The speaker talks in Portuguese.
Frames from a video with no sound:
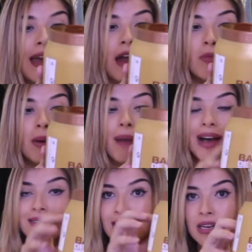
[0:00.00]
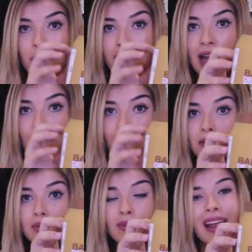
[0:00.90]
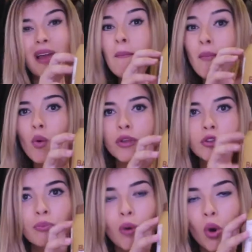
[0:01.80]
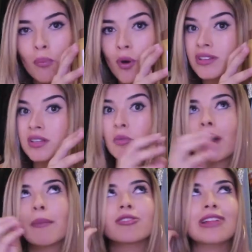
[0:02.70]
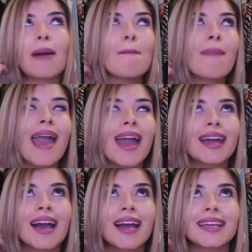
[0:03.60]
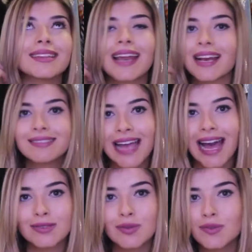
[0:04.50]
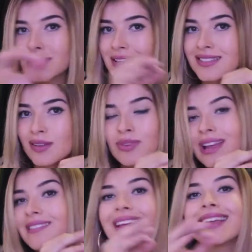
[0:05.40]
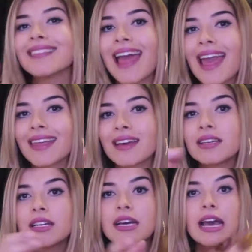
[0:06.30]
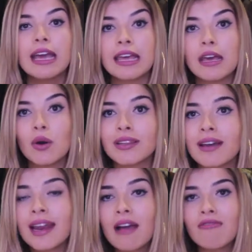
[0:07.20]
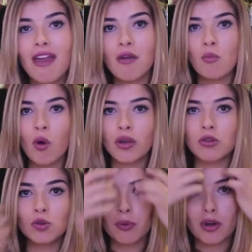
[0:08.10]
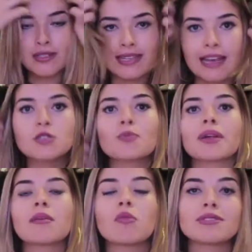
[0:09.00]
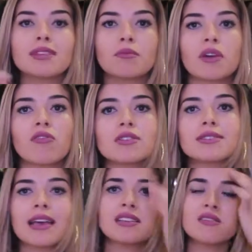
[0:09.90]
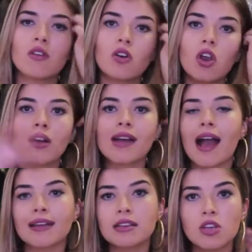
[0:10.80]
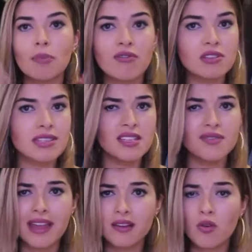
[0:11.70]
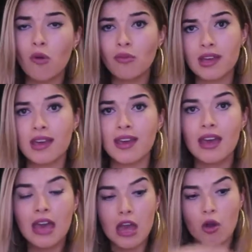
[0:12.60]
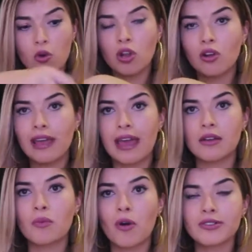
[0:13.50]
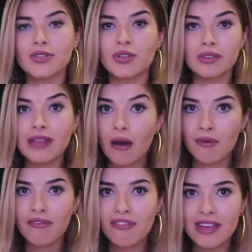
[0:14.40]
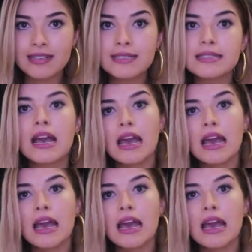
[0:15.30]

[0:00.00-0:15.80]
É uma máscara pra cabelo, ela é muito boa, portanto meu cabelo tá mega hidratado, vocês não têm ideia. E eu até gravei um pouquinho do processo pra tá mostrando pra vocês, eu vou colocar aqui só pra vocês verem como que eu coloquei no potinho e tal e fiz.